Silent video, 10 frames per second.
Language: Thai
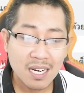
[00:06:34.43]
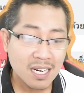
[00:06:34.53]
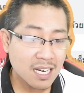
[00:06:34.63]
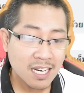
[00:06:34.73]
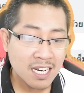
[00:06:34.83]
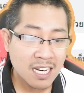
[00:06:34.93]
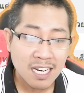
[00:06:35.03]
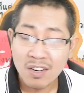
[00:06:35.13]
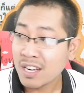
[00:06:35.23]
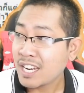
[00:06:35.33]
ด
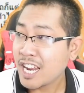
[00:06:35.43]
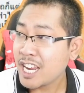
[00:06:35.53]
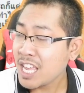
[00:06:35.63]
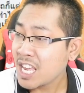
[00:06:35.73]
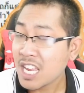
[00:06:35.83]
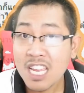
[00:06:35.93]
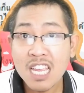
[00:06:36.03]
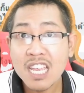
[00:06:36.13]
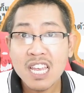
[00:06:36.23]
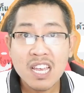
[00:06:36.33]
นานี้
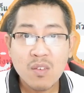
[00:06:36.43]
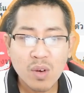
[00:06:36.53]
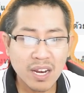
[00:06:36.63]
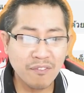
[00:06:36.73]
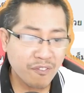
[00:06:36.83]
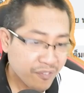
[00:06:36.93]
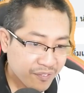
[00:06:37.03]
วัด